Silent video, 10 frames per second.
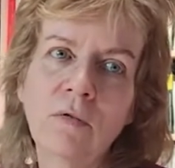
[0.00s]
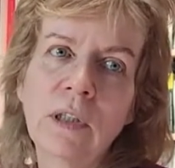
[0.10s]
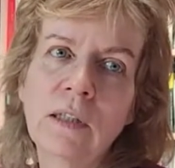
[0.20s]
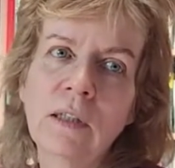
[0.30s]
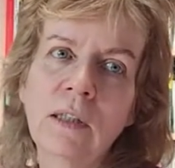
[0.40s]

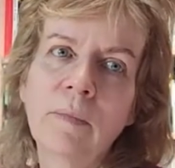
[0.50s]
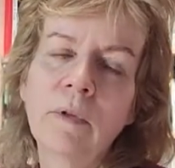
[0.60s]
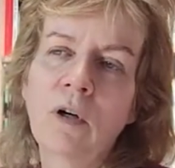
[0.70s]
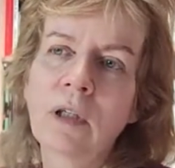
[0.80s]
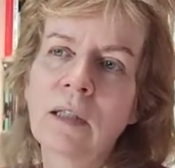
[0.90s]
Und das sind
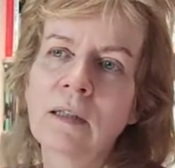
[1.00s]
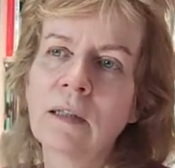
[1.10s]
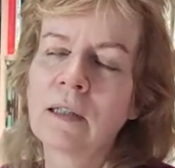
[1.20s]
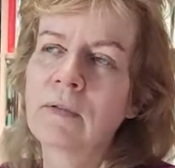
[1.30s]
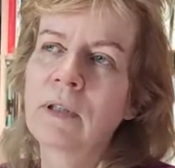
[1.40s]
eben auch
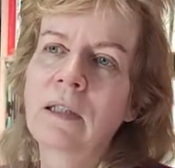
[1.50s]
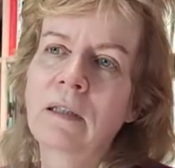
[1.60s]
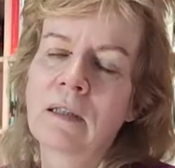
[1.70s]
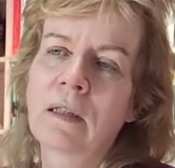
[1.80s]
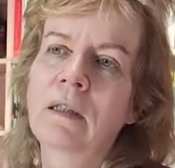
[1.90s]
ganz, ganz
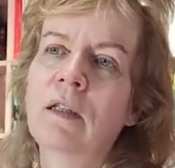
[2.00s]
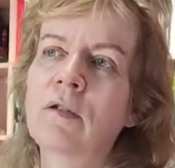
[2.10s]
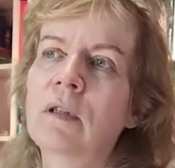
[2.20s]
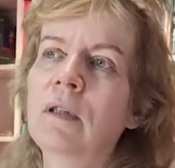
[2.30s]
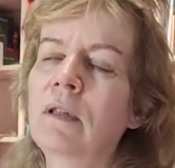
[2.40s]
wichtige Sachen.
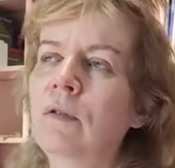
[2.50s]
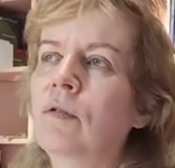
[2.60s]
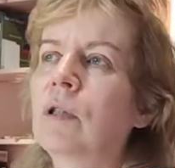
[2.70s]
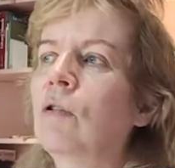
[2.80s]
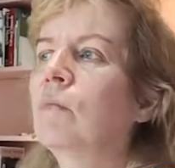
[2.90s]
Also es geht nicht
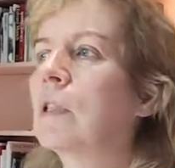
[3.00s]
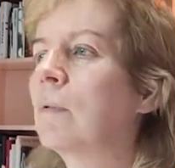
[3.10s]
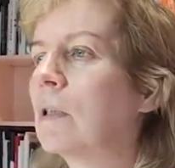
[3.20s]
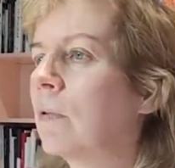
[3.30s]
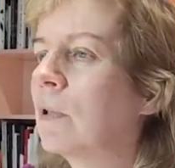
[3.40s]
nur darum, dass
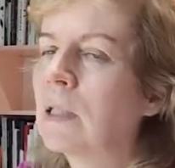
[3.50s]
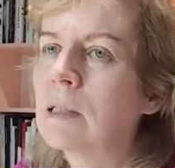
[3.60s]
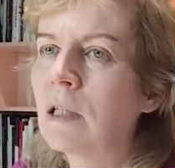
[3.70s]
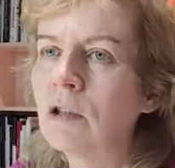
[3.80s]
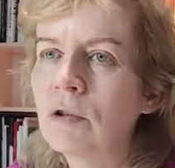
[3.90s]
man sich
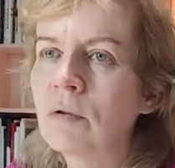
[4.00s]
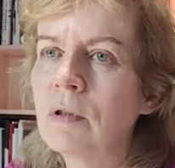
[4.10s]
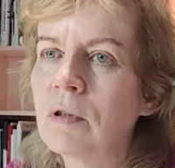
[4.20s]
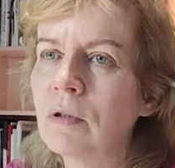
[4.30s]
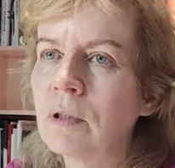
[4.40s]
finanziell
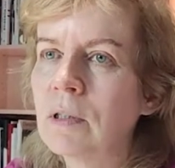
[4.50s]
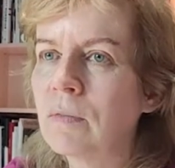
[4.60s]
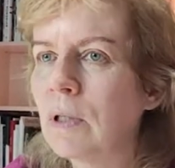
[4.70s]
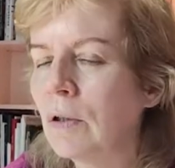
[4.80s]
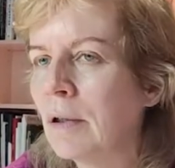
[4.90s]
stützt, sondern
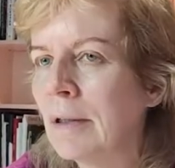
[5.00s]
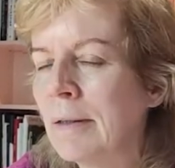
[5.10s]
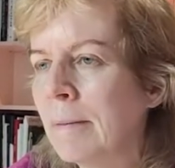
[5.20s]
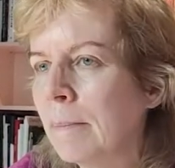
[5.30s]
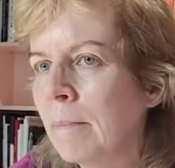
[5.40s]
dass wir auch
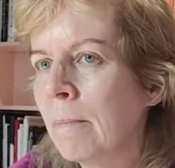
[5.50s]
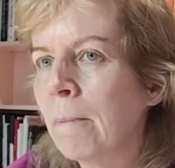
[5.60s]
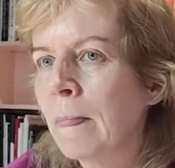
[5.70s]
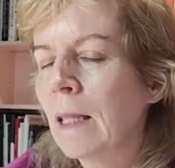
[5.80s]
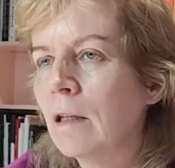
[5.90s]

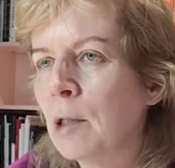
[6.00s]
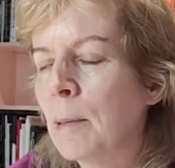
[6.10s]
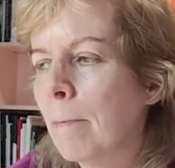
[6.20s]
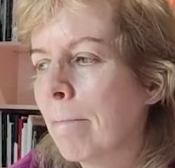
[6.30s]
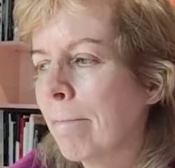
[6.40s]

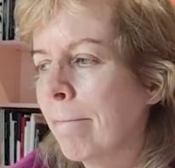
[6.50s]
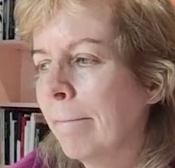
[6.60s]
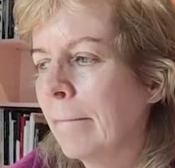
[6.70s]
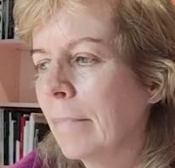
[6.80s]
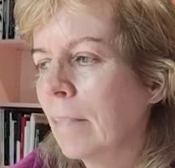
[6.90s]
ähm,